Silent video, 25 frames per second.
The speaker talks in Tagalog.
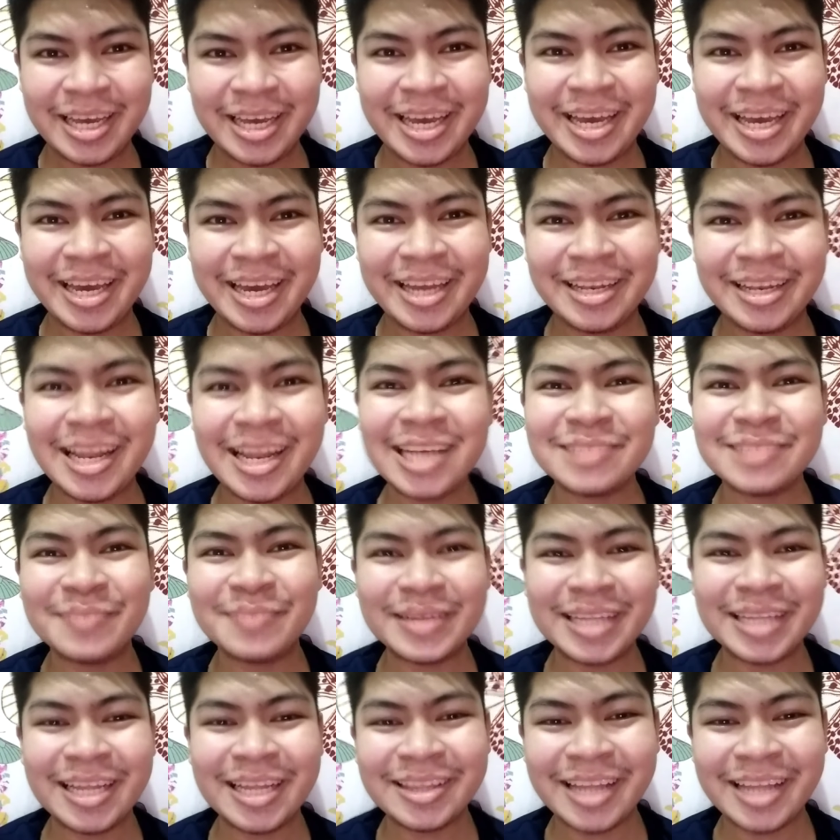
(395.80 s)
And last
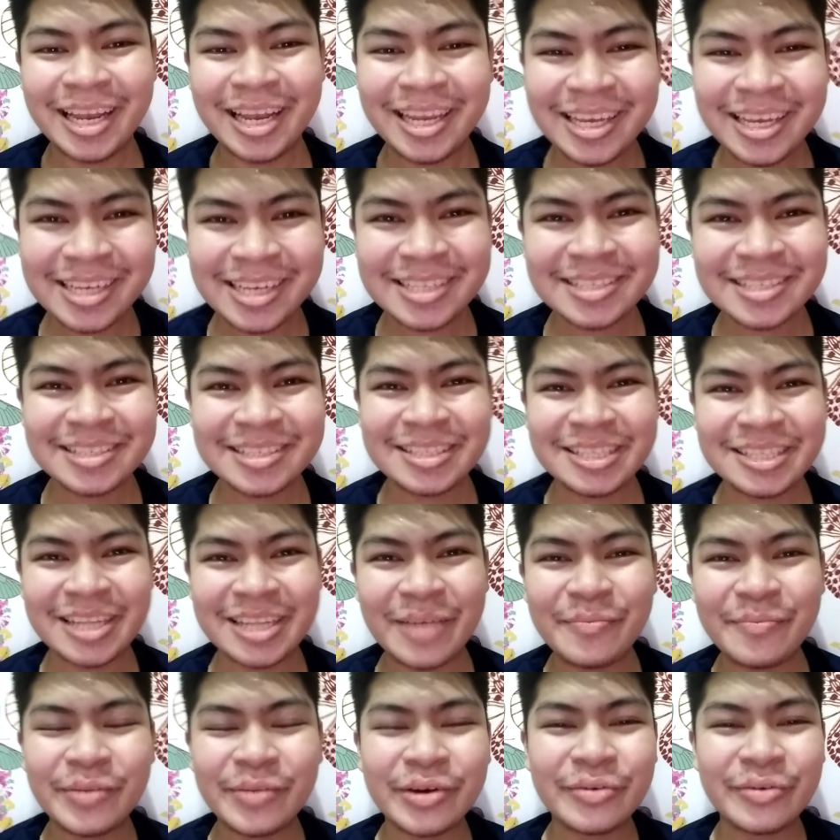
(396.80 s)
but not the least,
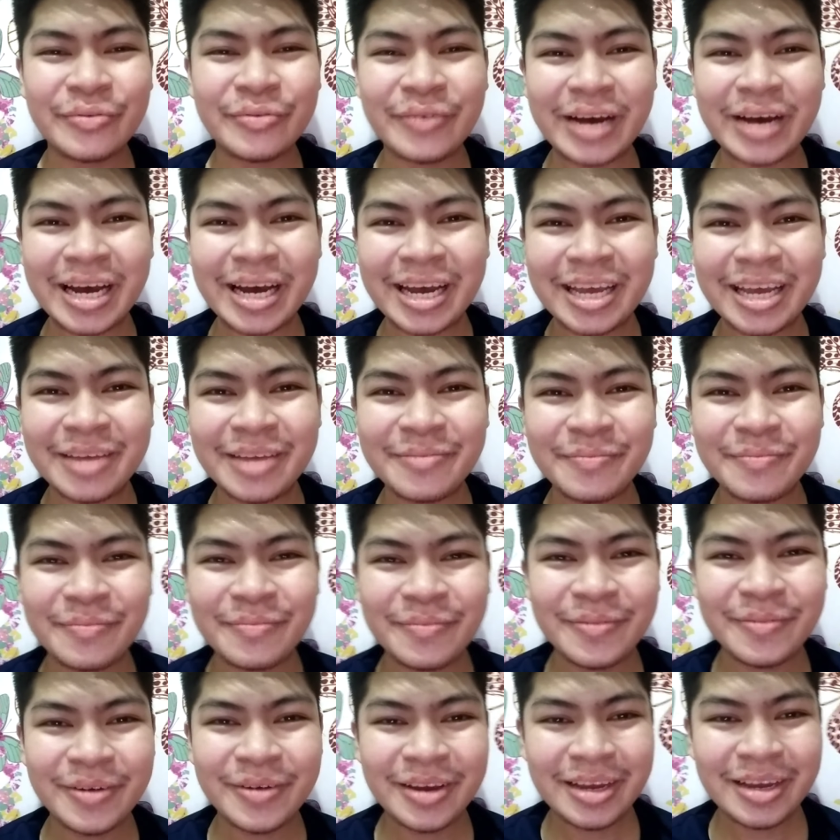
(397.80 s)
number 5,
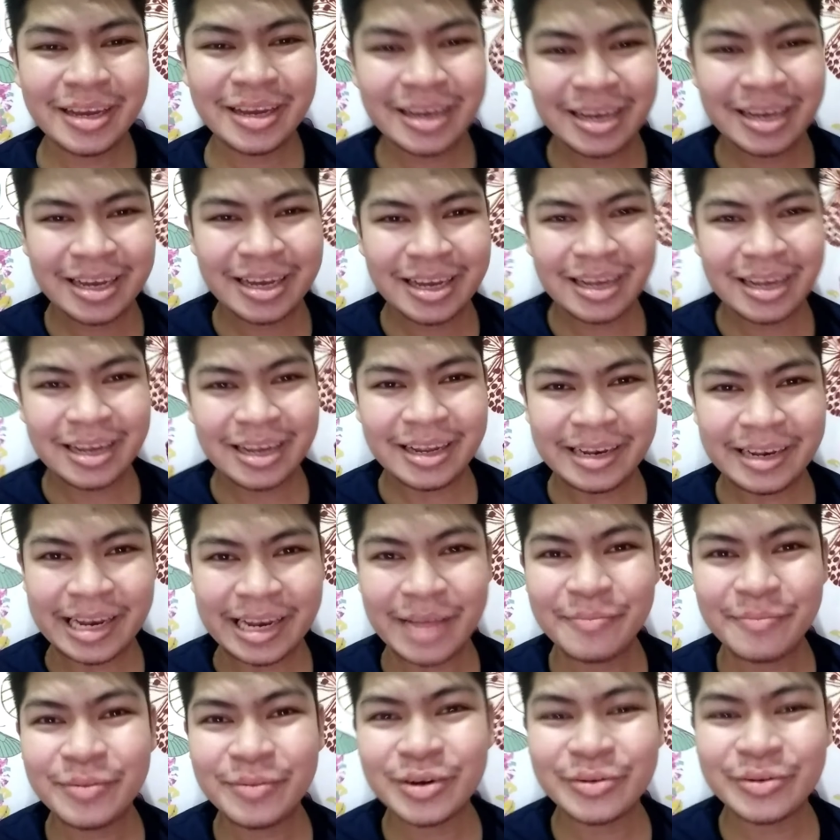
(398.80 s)

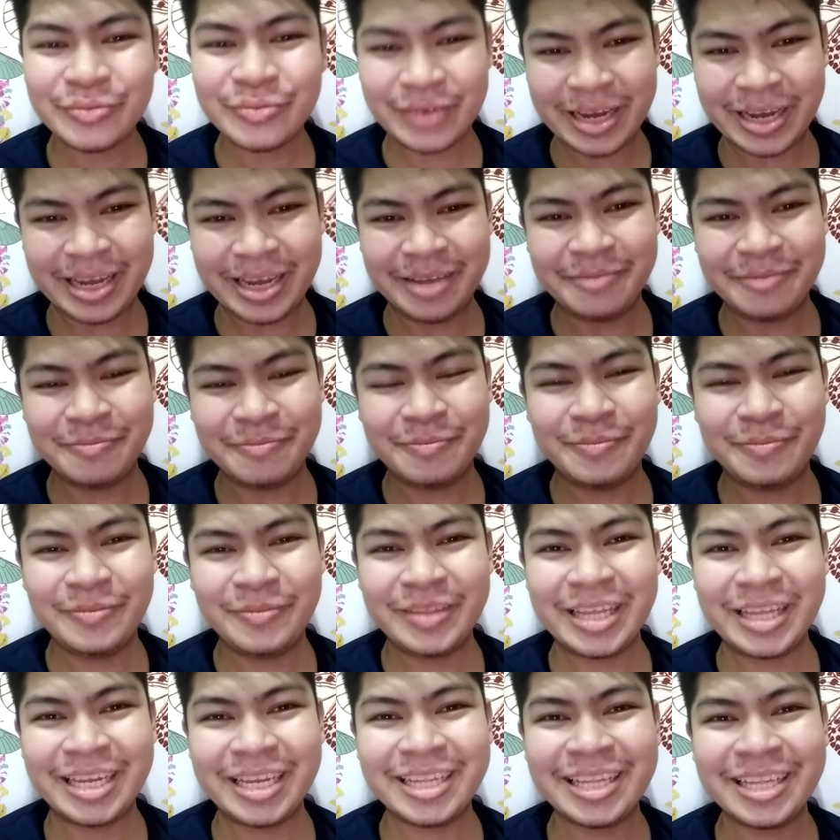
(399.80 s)
Number 5.